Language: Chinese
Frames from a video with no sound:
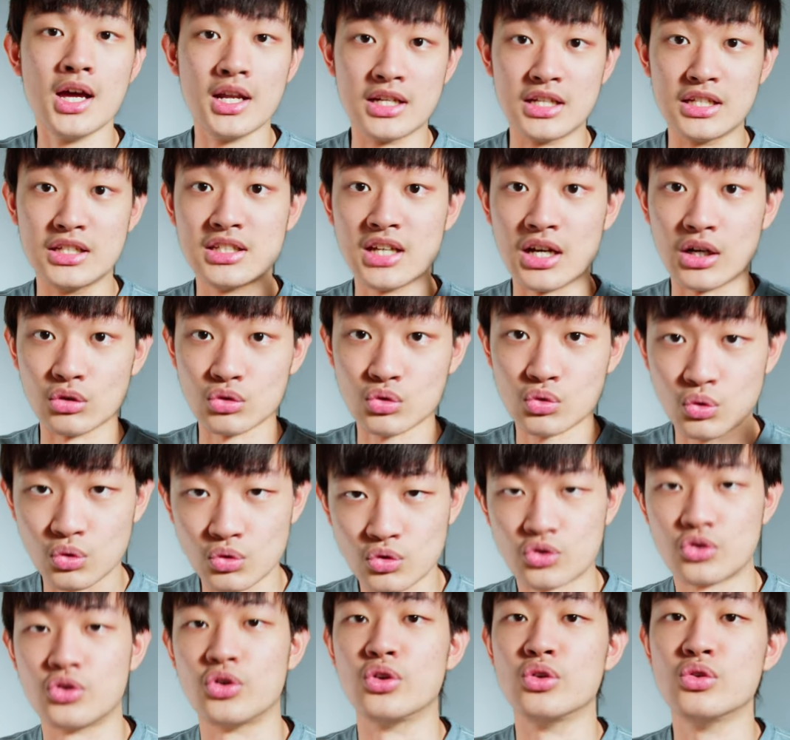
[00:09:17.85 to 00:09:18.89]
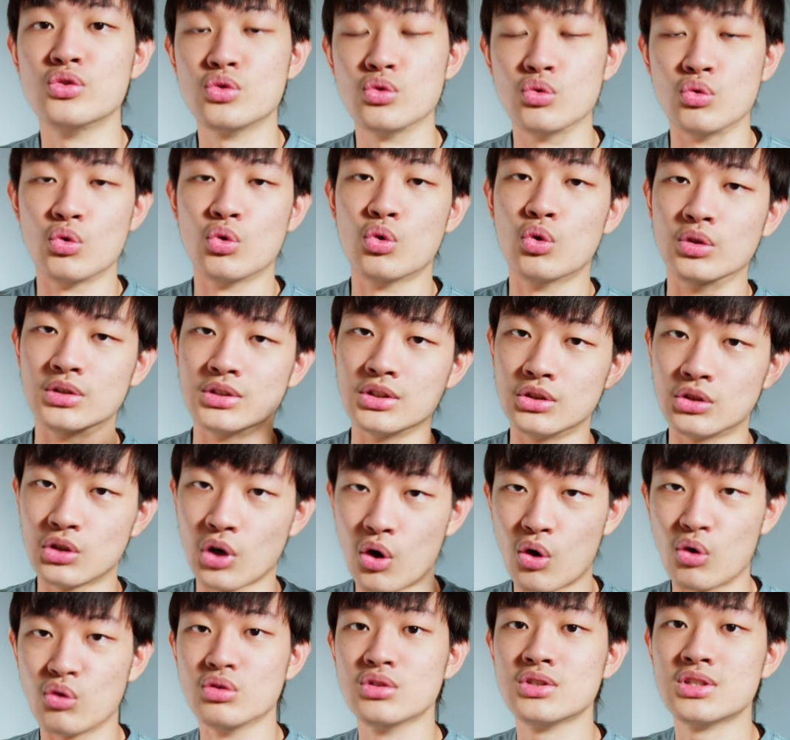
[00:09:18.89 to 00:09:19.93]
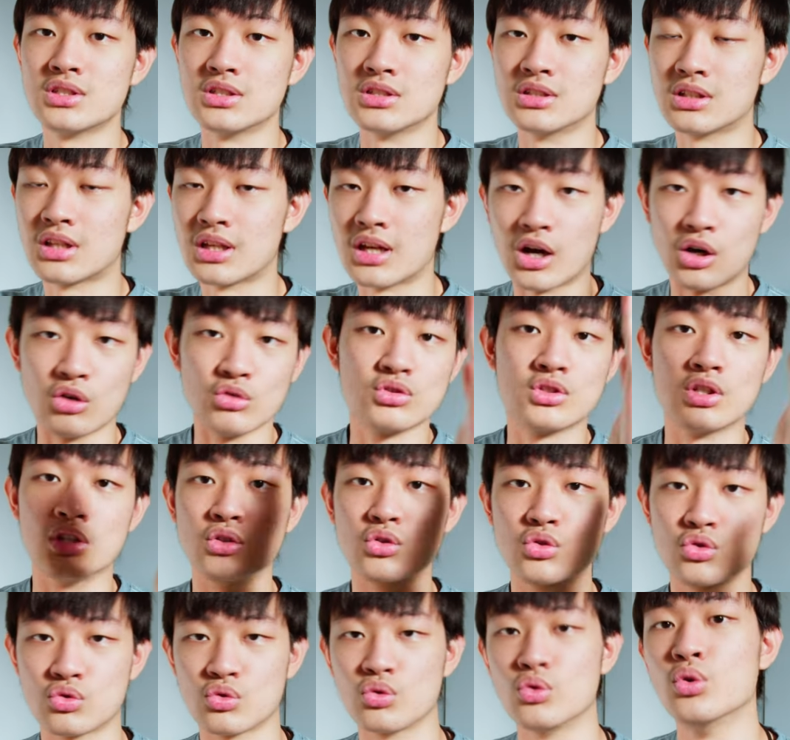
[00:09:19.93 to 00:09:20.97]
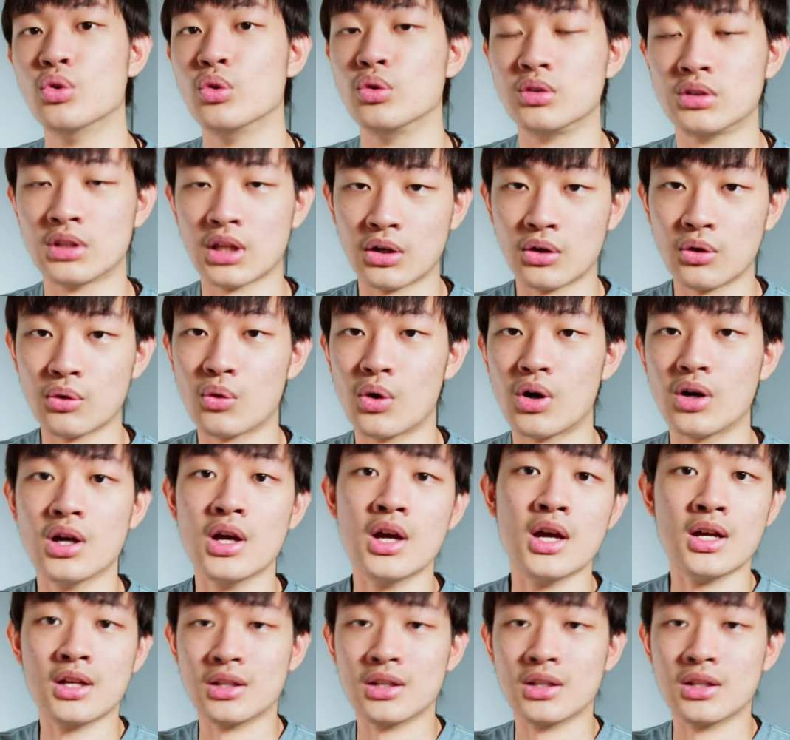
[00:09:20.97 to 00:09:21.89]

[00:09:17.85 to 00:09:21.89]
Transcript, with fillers: 你想要做群组，或者是同时调整所有灯光。